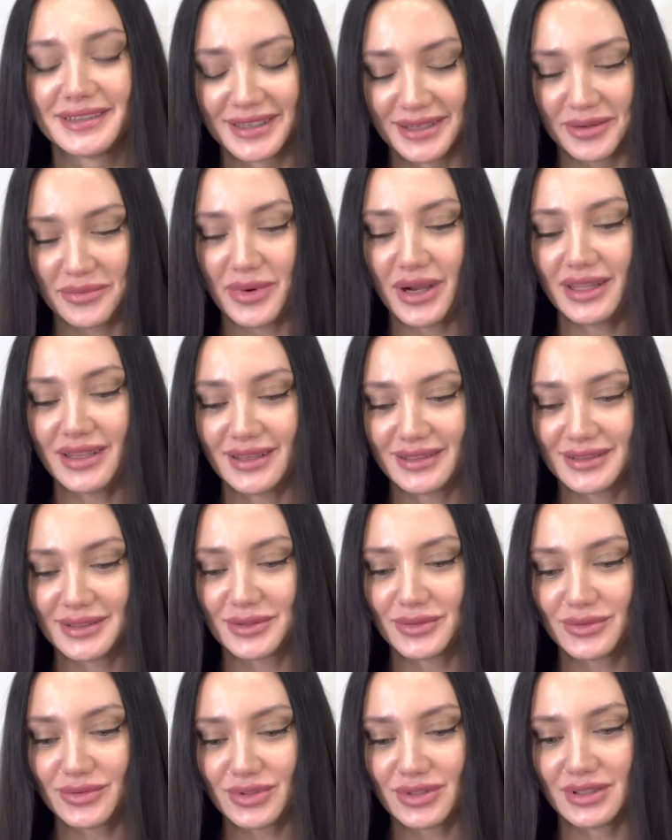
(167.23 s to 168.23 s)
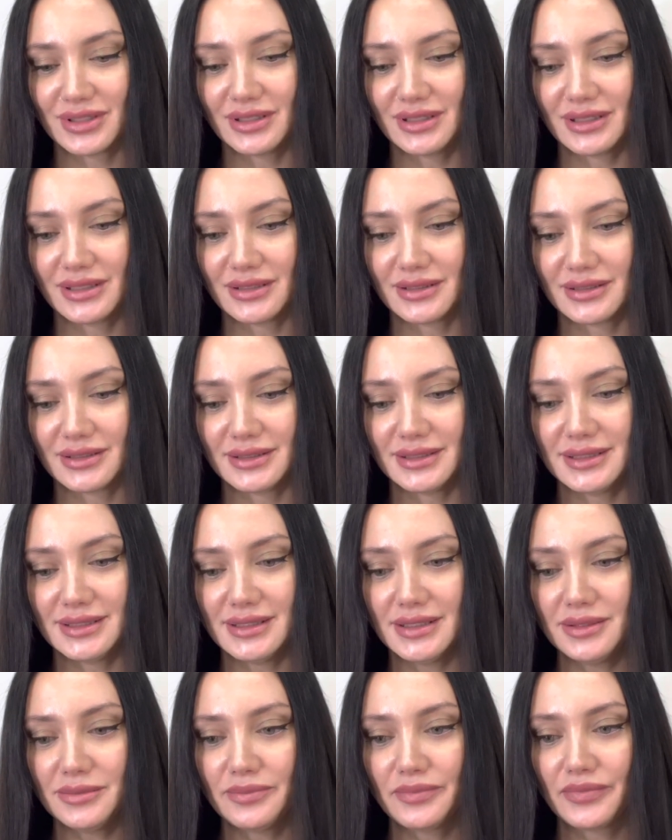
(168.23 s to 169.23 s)
Армани это тоже, это
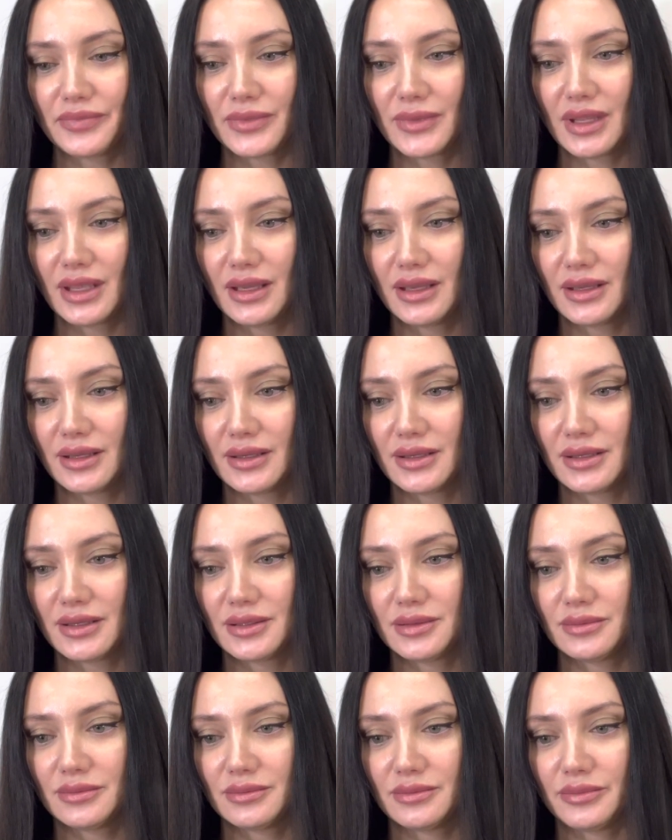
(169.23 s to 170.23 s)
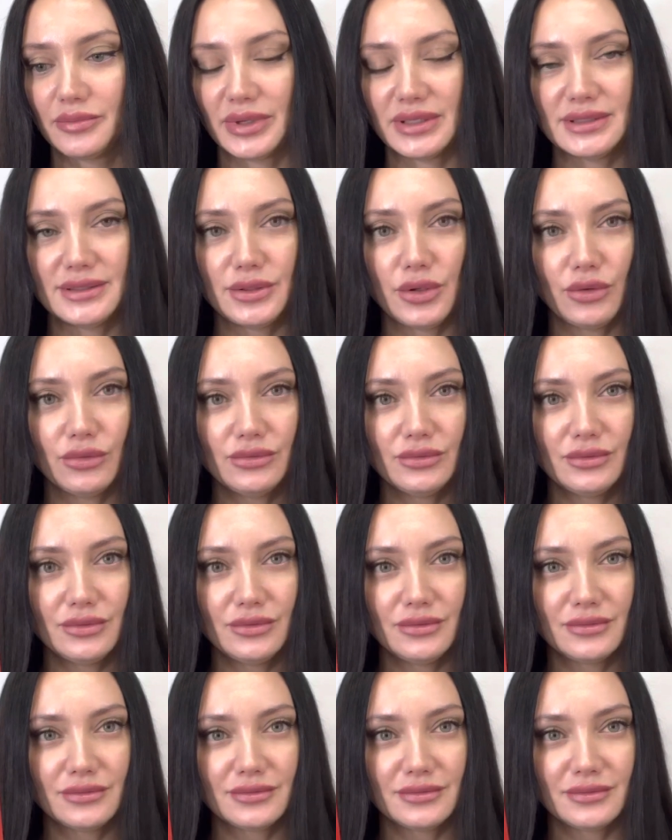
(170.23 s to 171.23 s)
Си, Пассион,
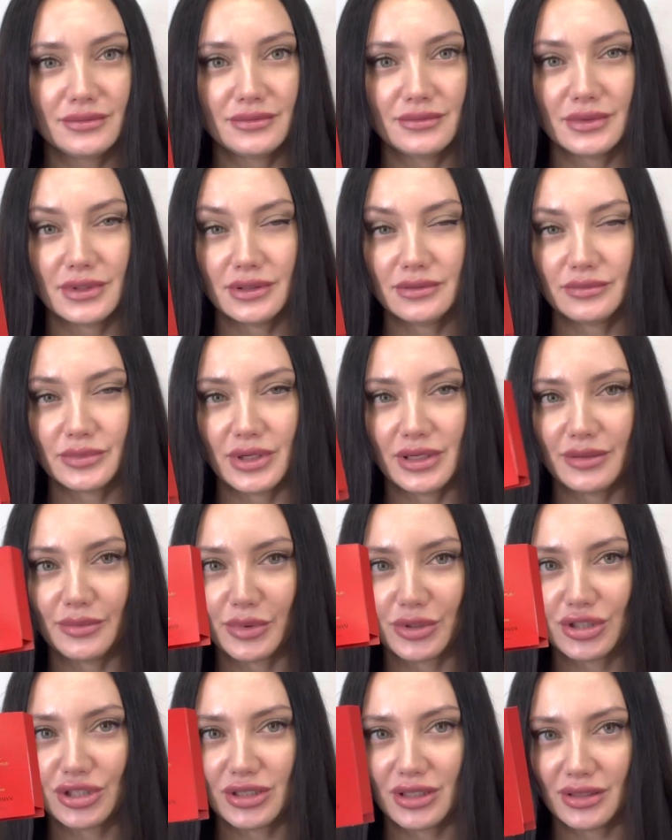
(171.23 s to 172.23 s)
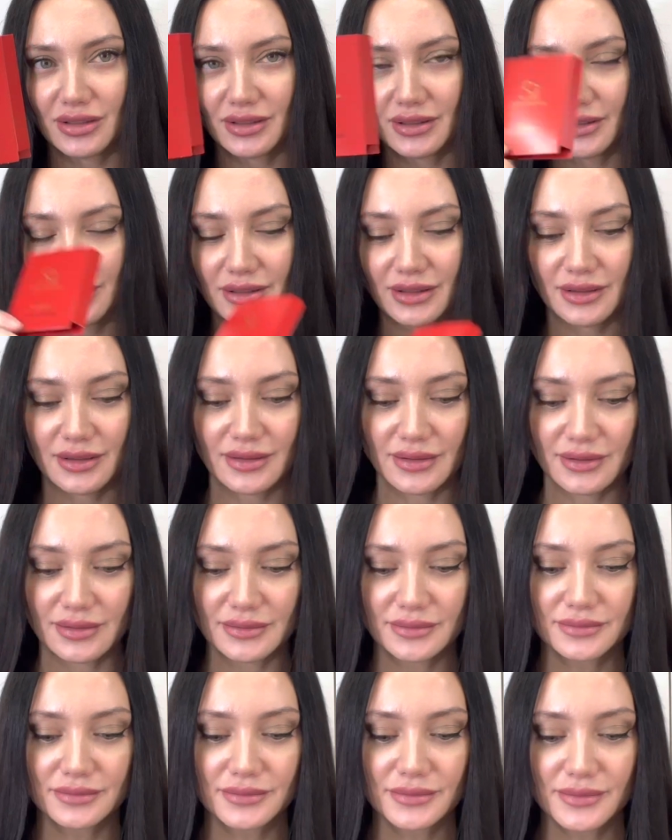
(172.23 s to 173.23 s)
да, правильно прочитала, это
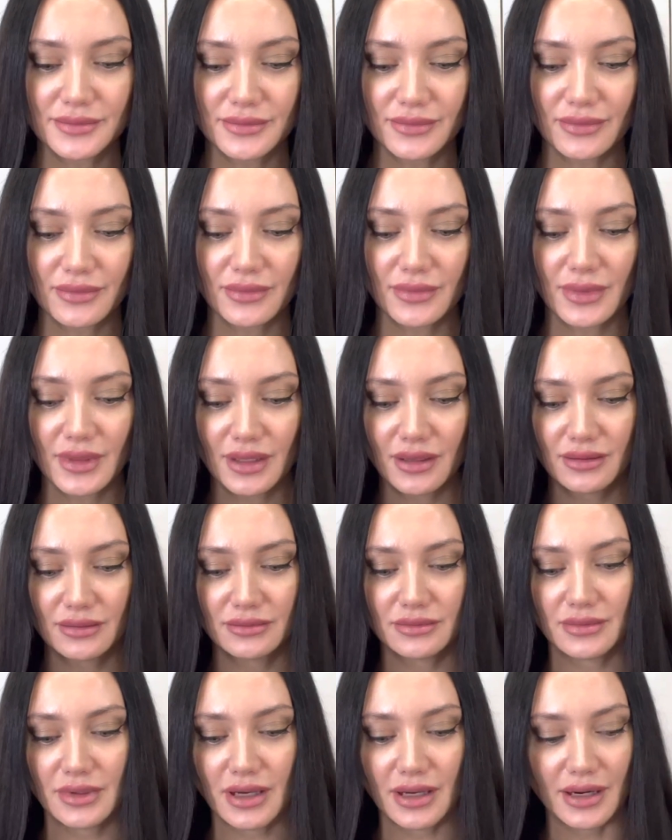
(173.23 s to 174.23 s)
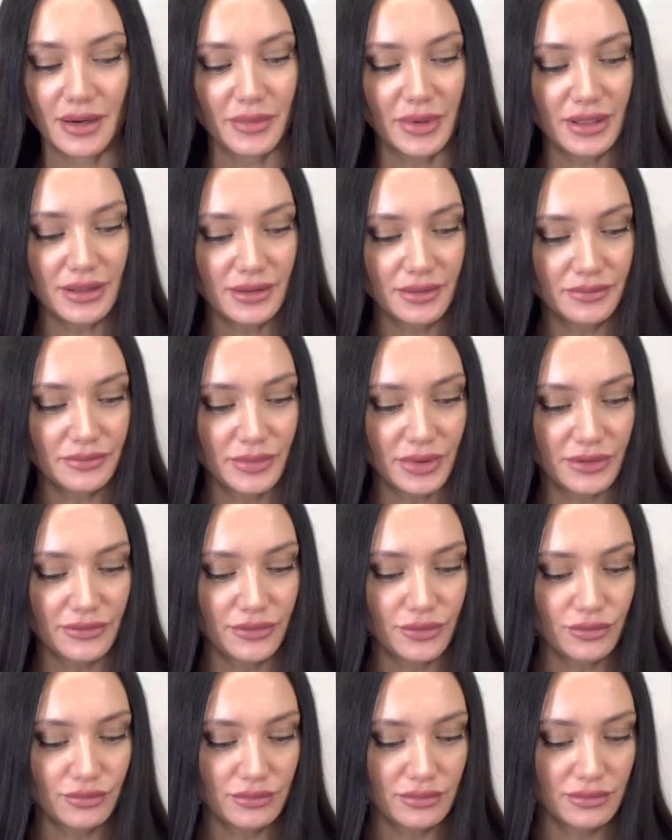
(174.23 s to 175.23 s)
аромат,
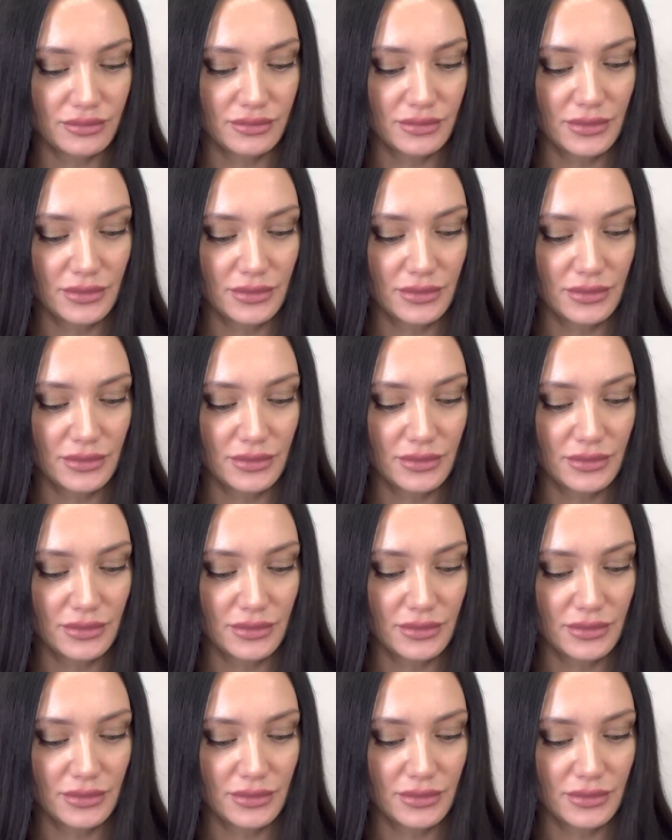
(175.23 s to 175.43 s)
парфюм.